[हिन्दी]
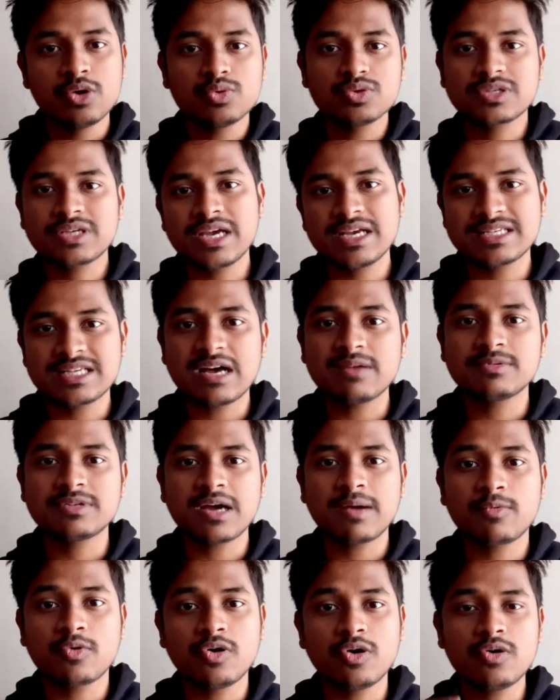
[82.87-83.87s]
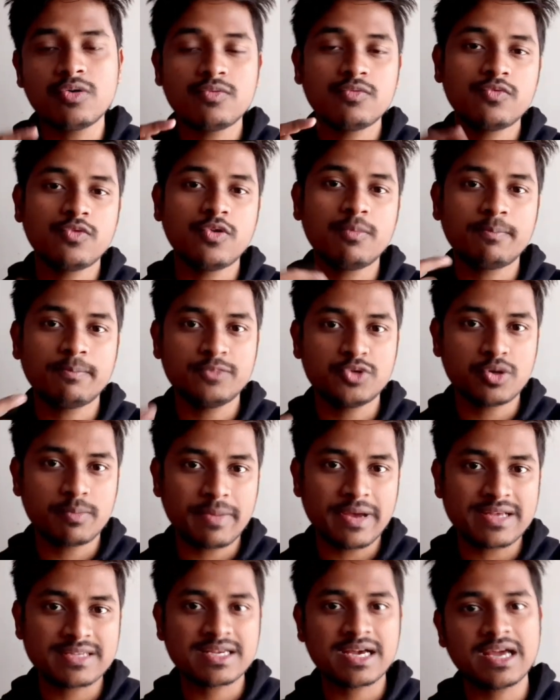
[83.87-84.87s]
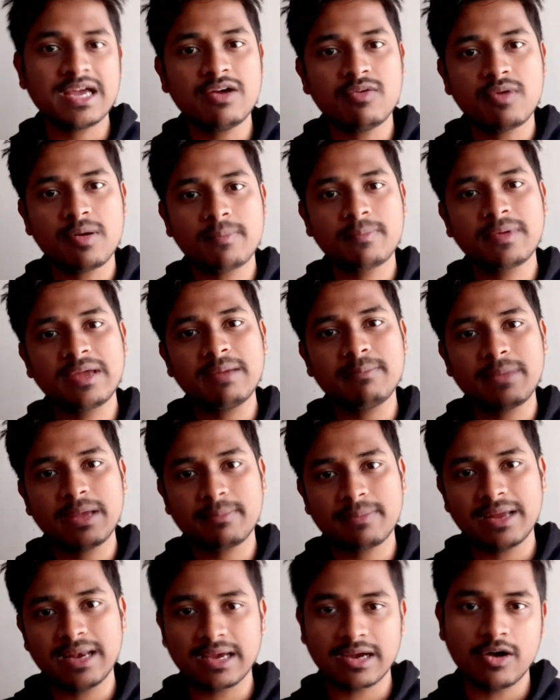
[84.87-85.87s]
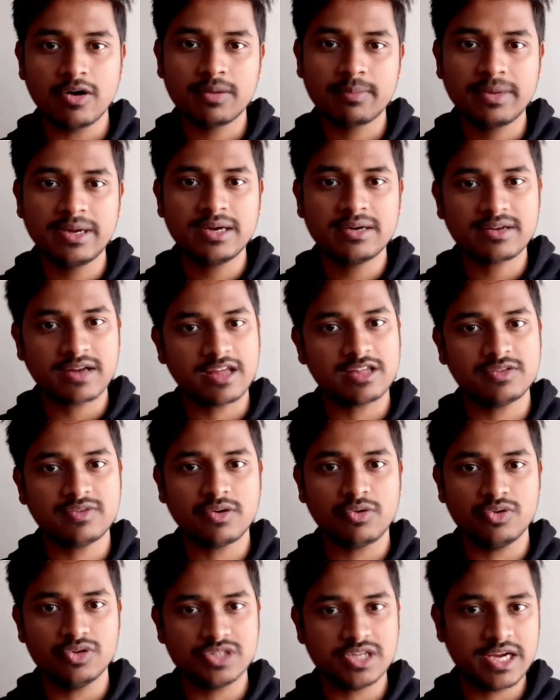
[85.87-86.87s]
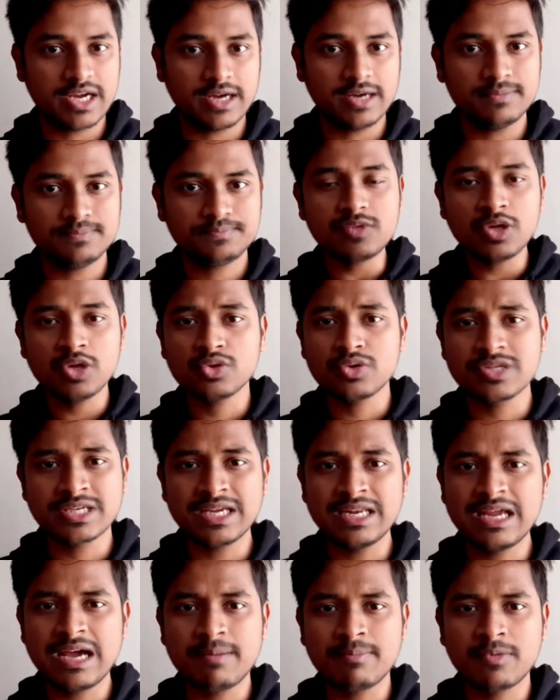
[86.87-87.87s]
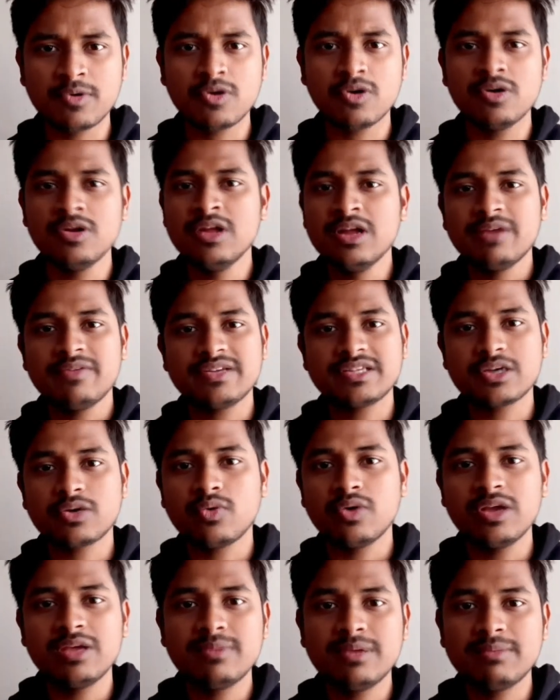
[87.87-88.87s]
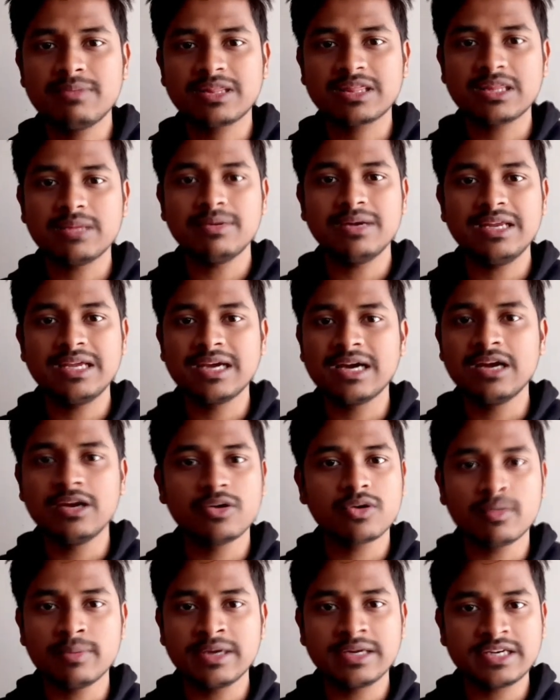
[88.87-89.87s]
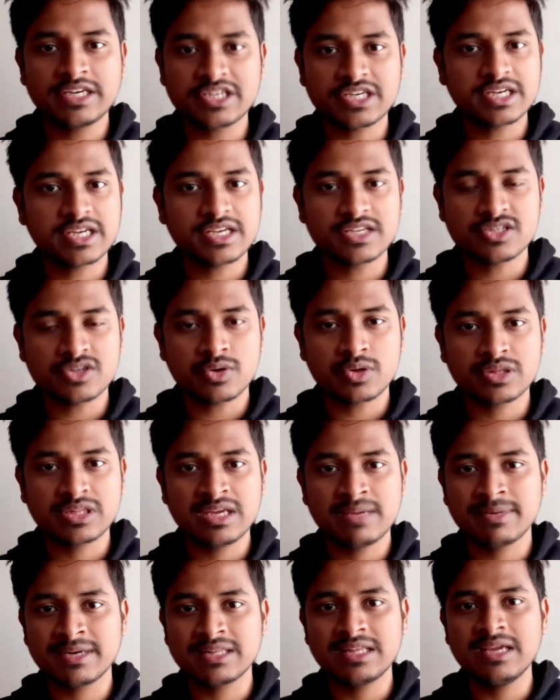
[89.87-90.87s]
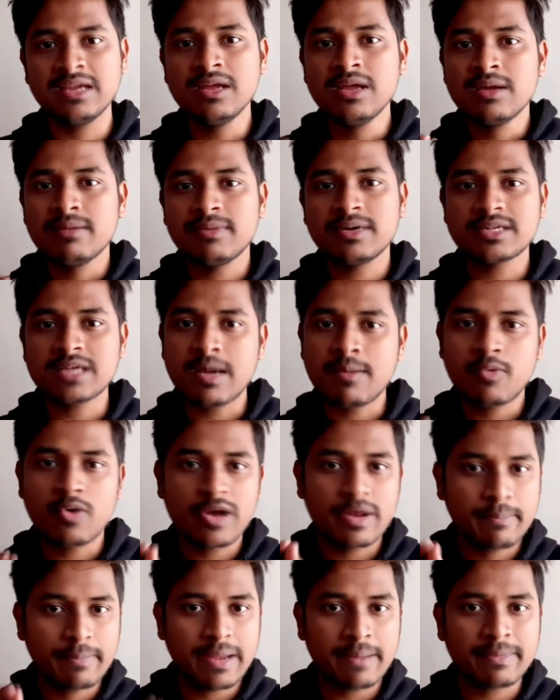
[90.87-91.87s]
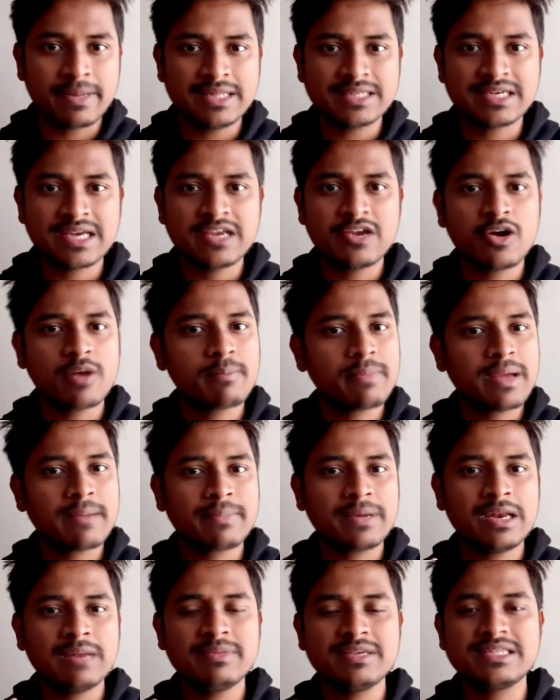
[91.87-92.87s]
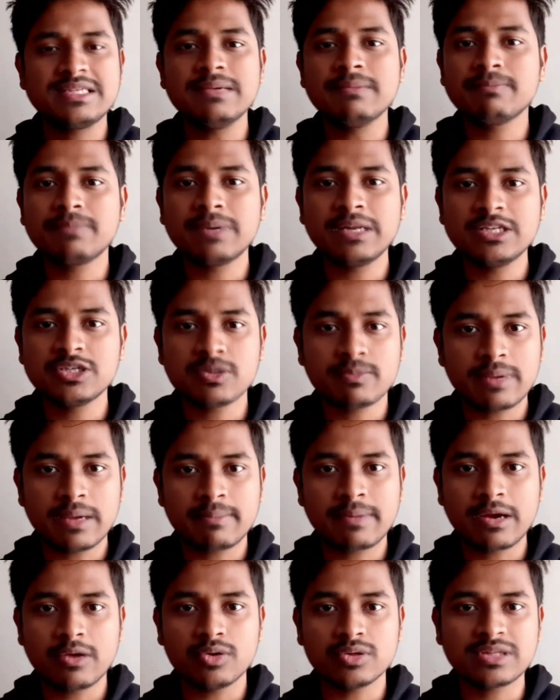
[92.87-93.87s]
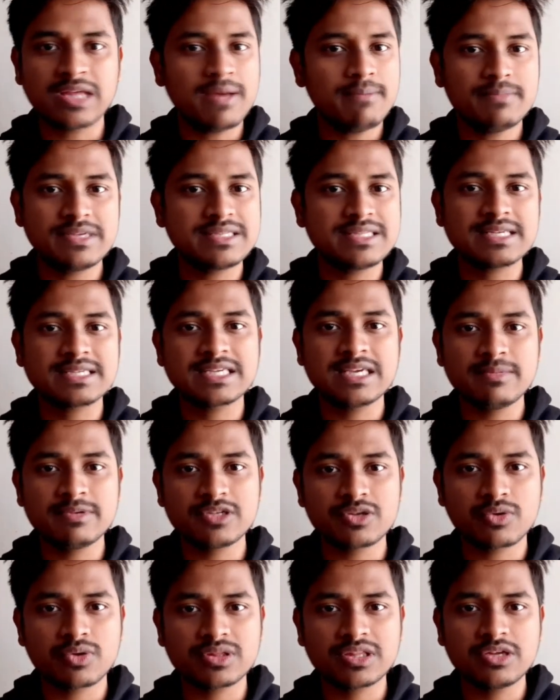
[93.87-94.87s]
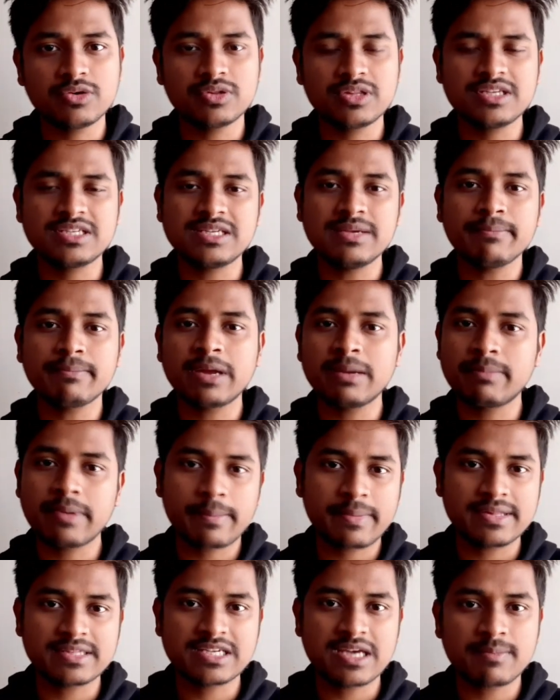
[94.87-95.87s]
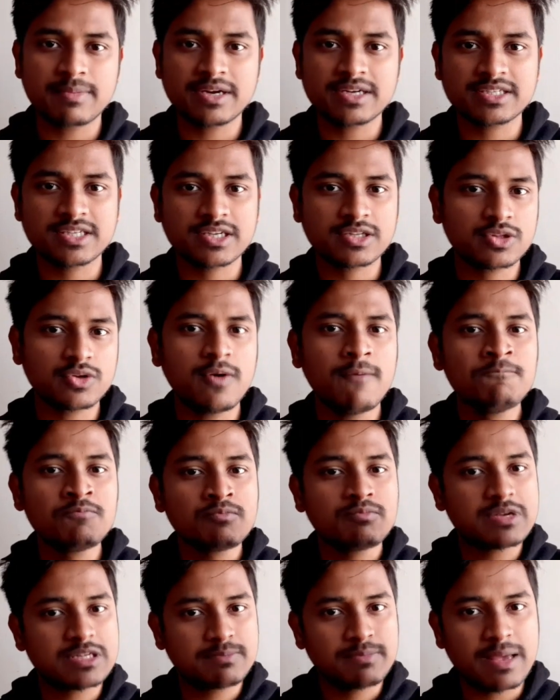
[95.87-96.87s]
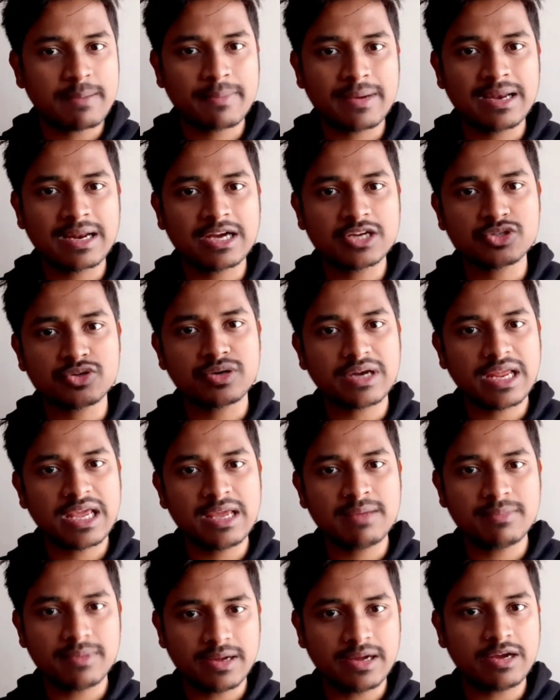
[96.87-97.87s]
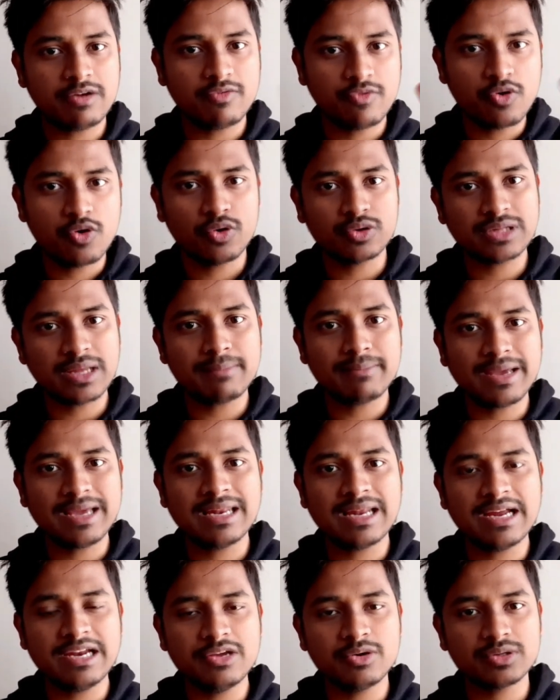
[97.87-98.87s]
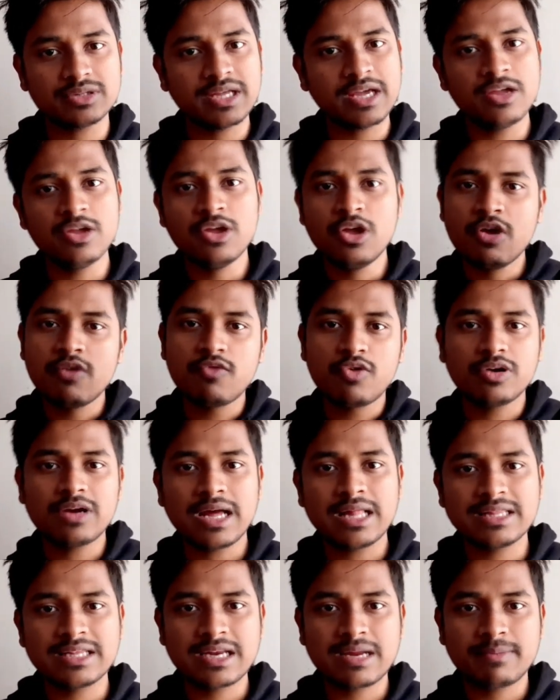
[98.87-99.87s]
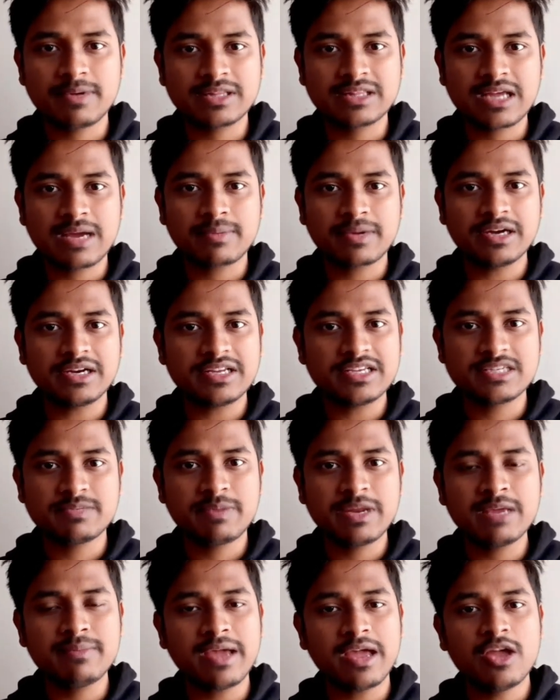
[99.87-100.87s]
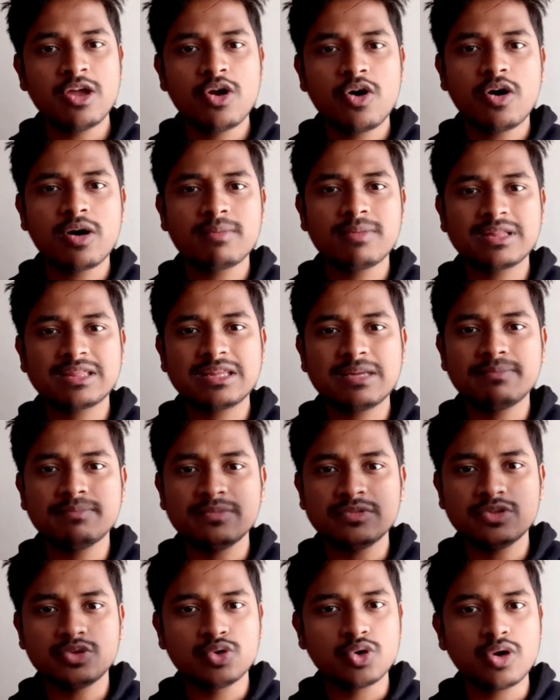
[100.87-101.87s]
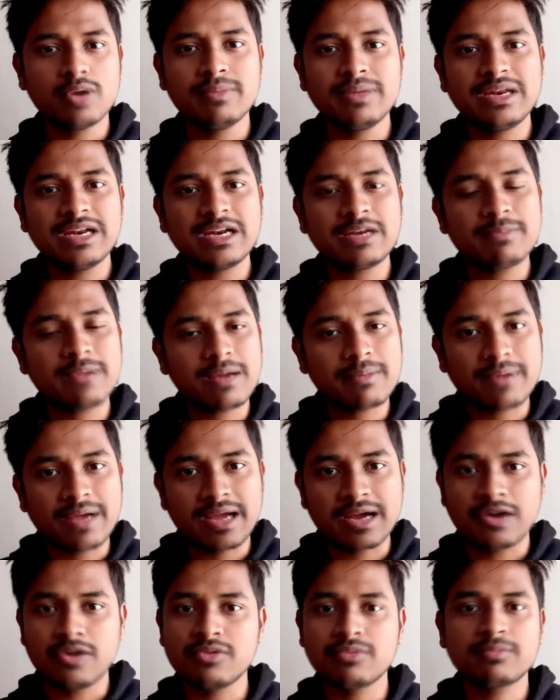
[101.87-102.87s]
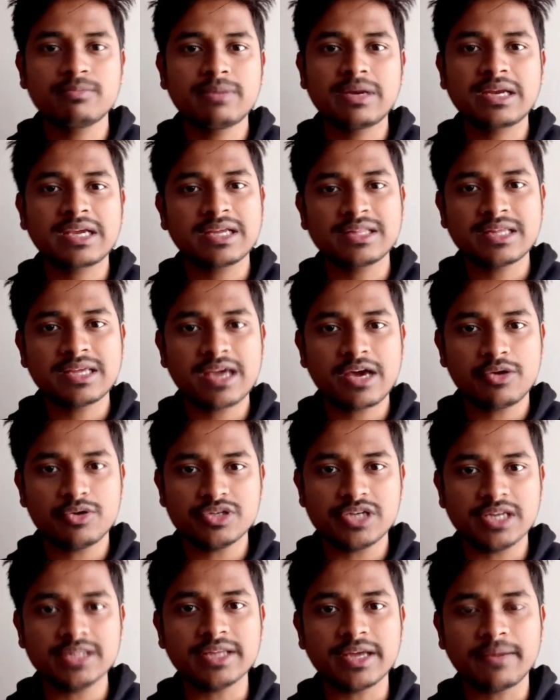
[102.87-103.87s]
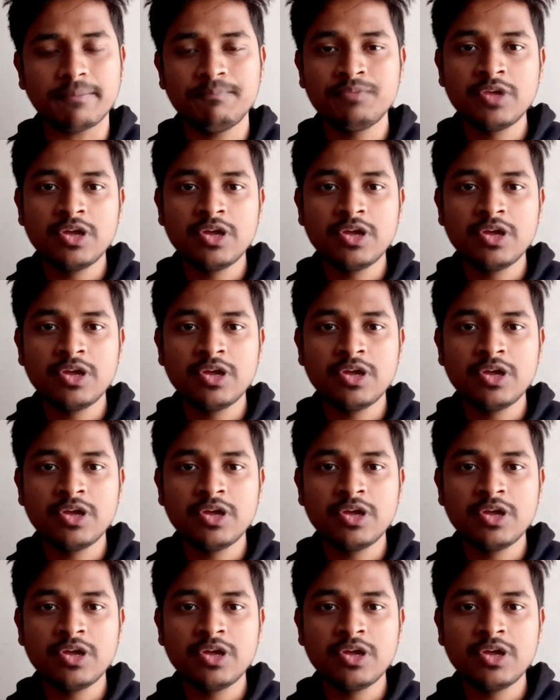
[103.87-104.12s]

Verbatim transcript: उसके हिसाब से आपको वो जो पैसा है वो आपके पेपैल अकाउंट में ट्रांसफ़र हो जाएगा तो इसके लिए आपको वैसे कोई भी मतलब लीगल डॉक्यूमेंटेशन की ज़रूरत नहीं पड़ती बस आपको एक पेपल चाहिए और पेपल भी सिंपल जो पेपल होता है बिजनेस की भी ज़रूरत नहीं होती सिंपल पेपल से आप कर सकते हो बस पेपल का जो नेम वो होता है मेल आईडी होता है वो डाल देना पड़ता है आपके टी स्प्रिंग में और मतलब दो मिनट में आपका अकाउंट बन के तैयार हो जाता है